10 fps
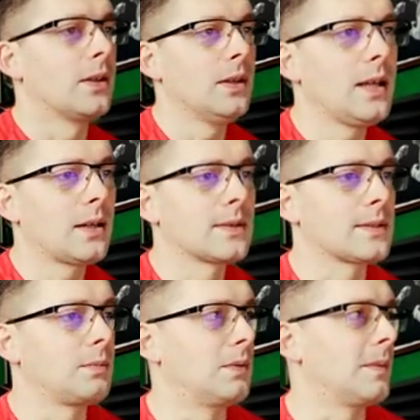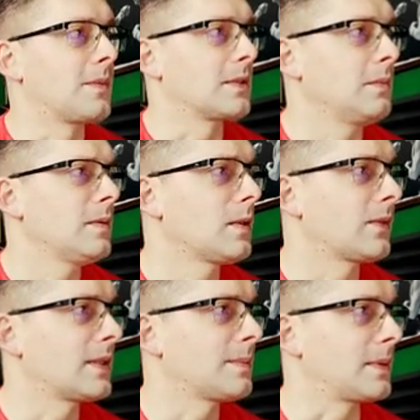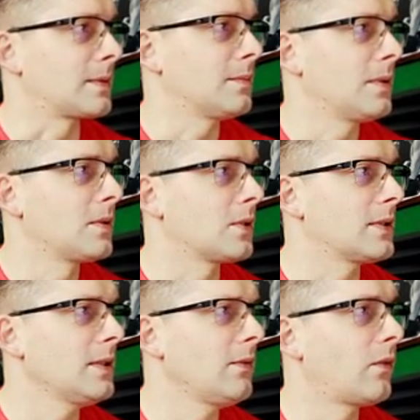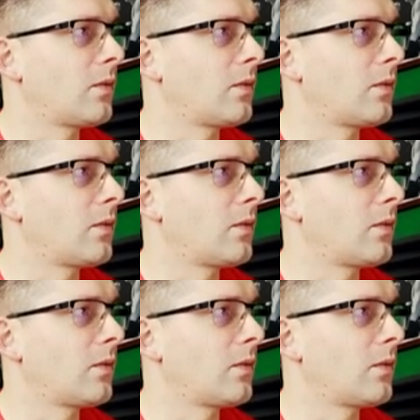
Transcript: No i jak go zrobimy? Zrobimy go w ten sposób, że znowu